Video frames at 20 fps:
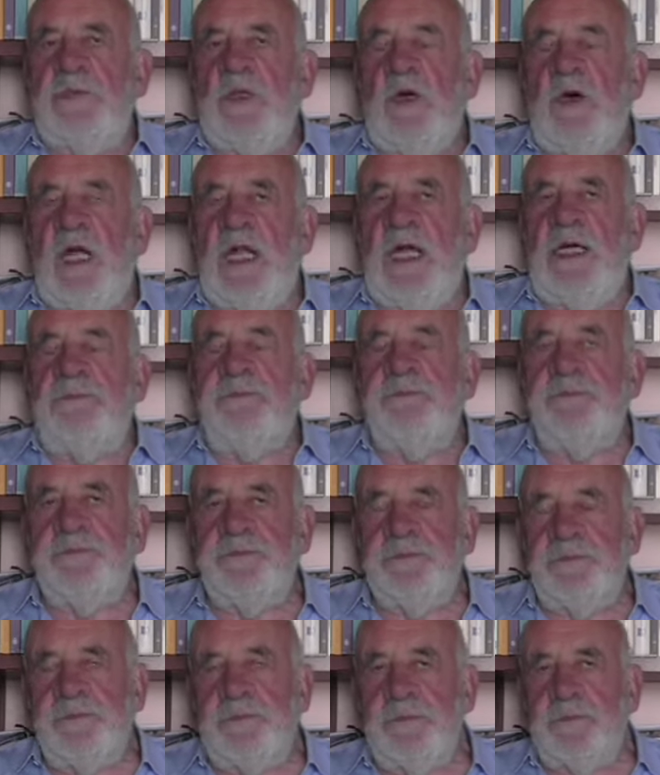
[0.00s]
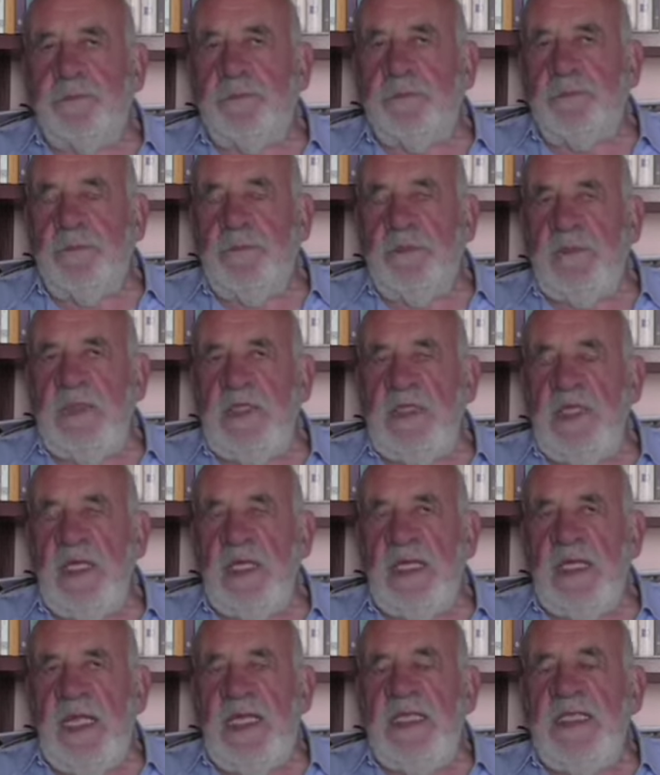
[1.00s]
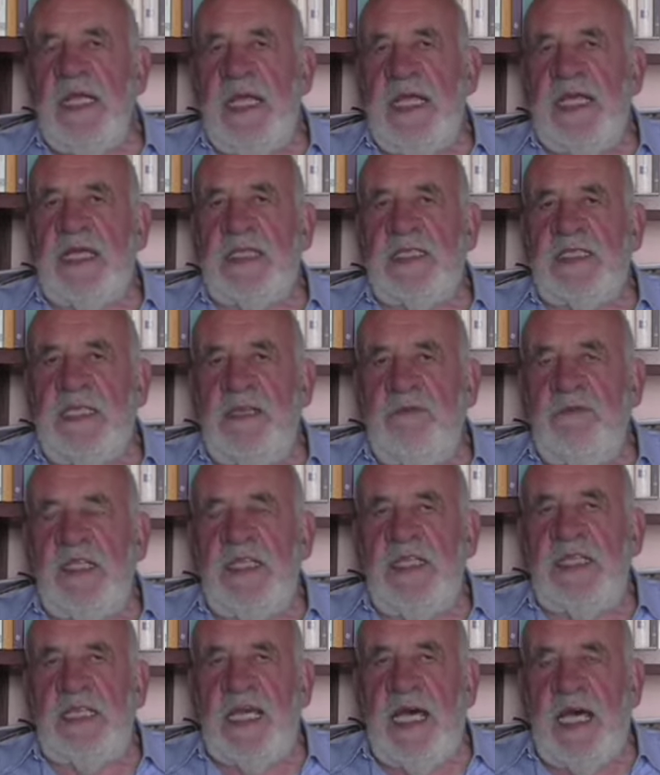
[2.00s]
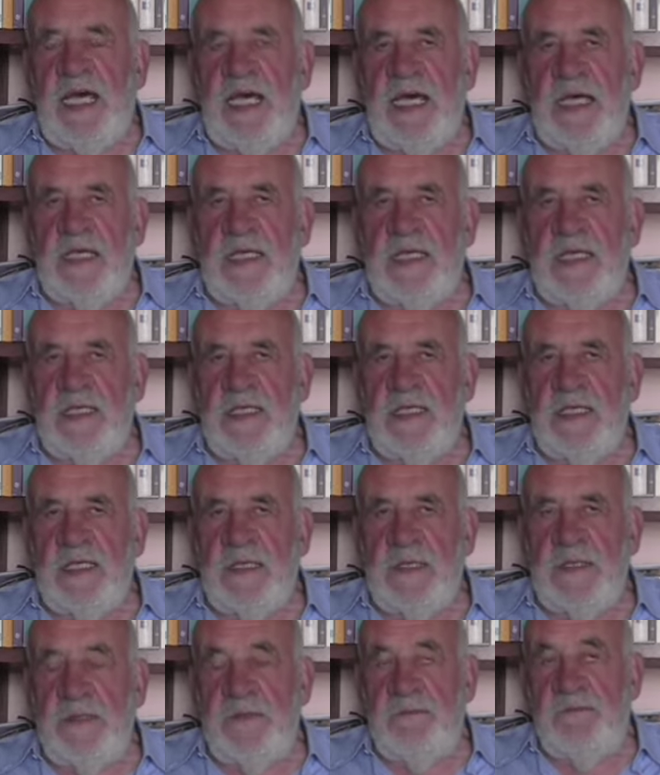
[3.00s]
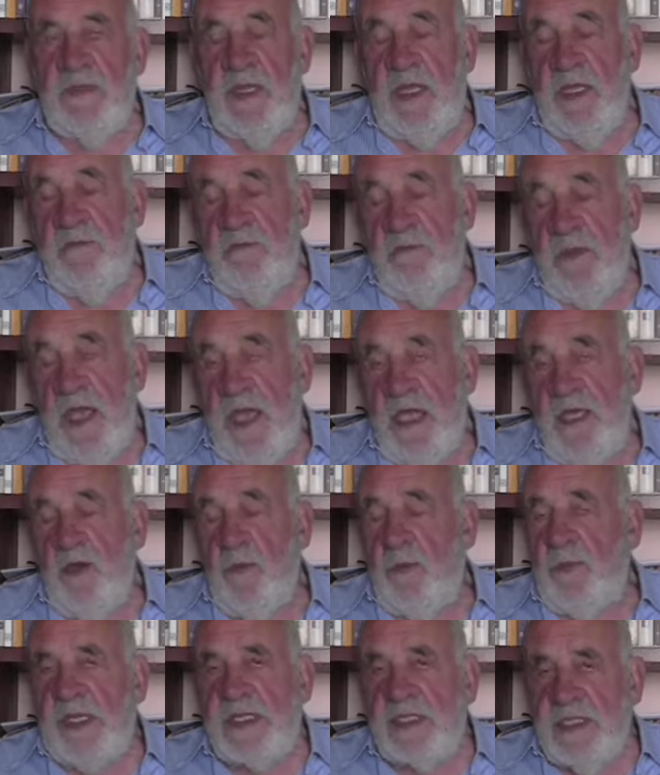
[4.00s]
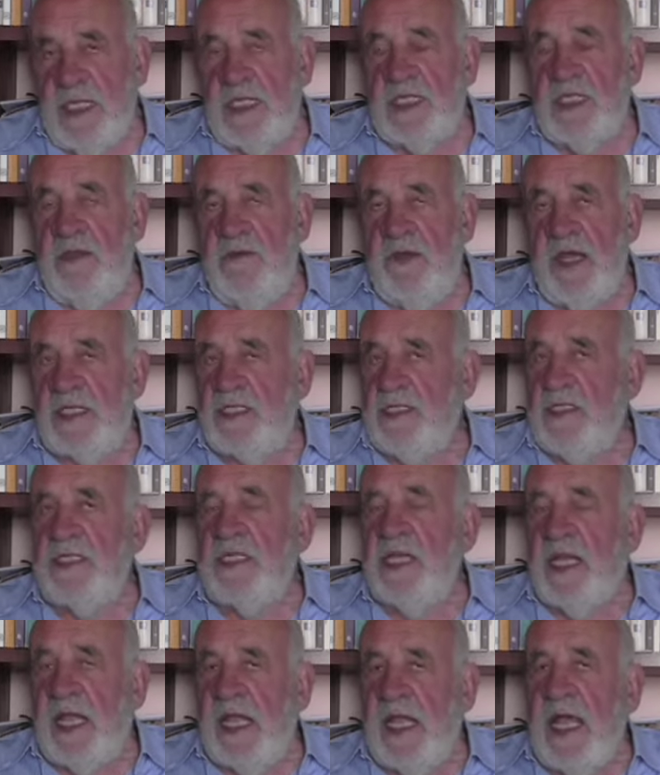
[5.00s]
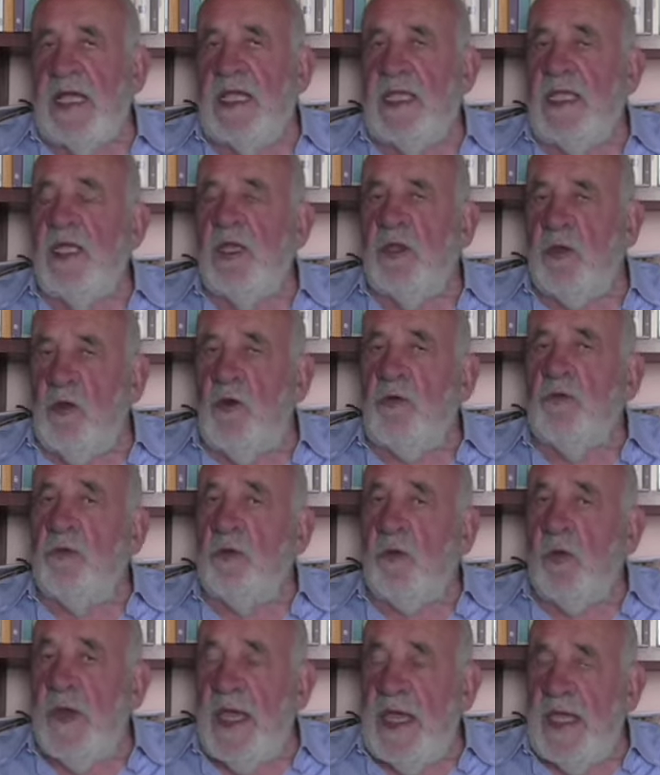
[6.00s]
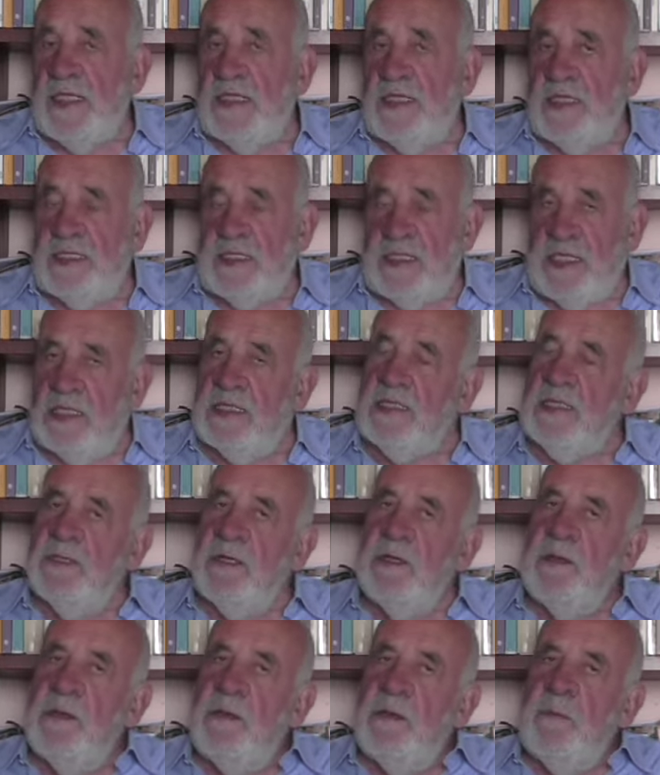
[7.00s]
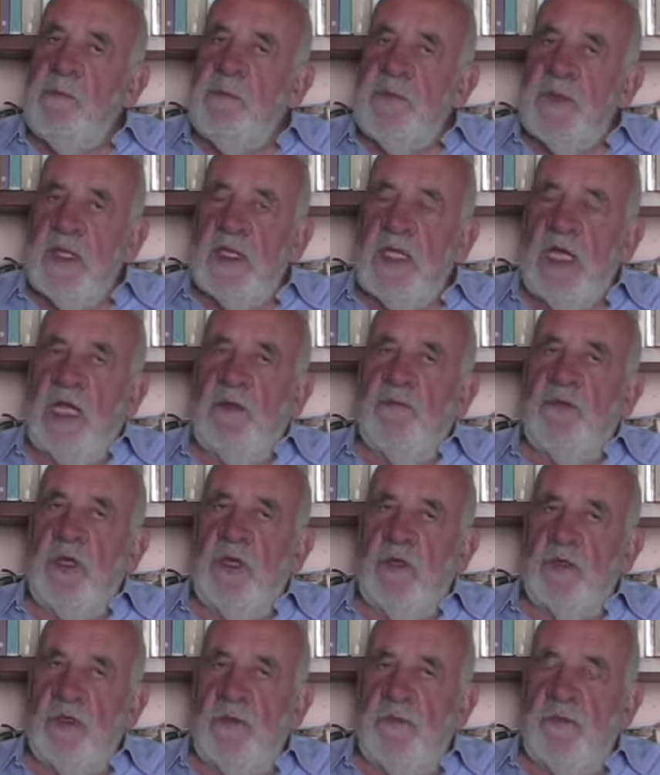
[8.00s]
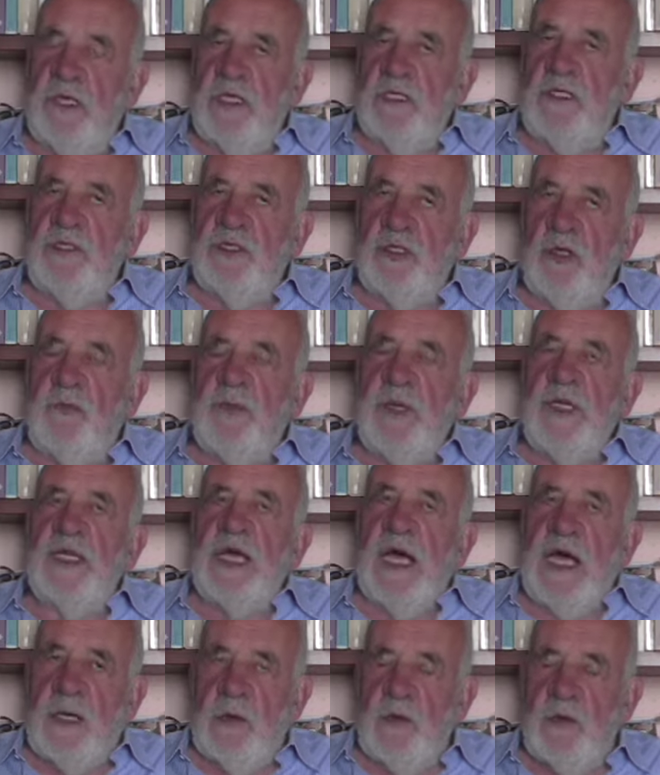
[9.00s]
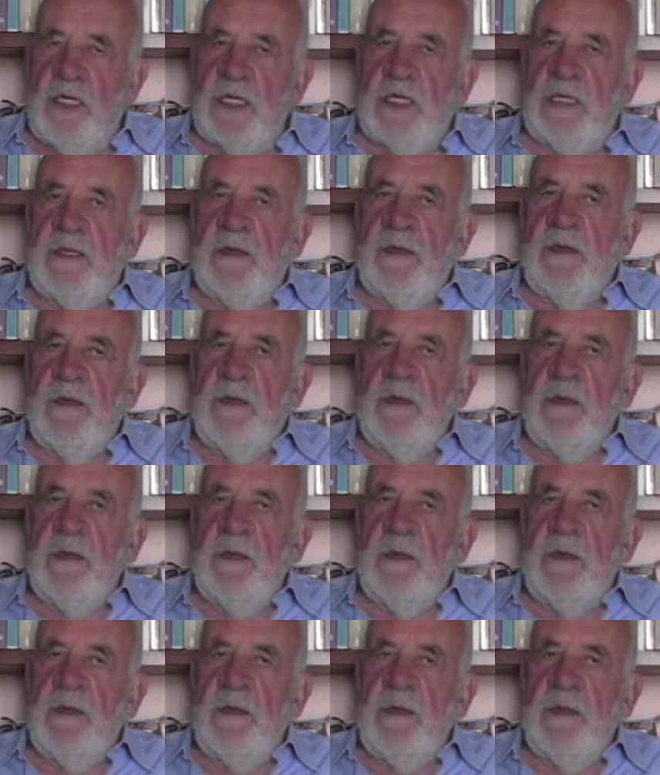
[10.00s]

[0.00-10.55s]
Ora, la negatività, eh, e io per certi versi direi anche l'incongruenza della filosofia di Schopenhauer,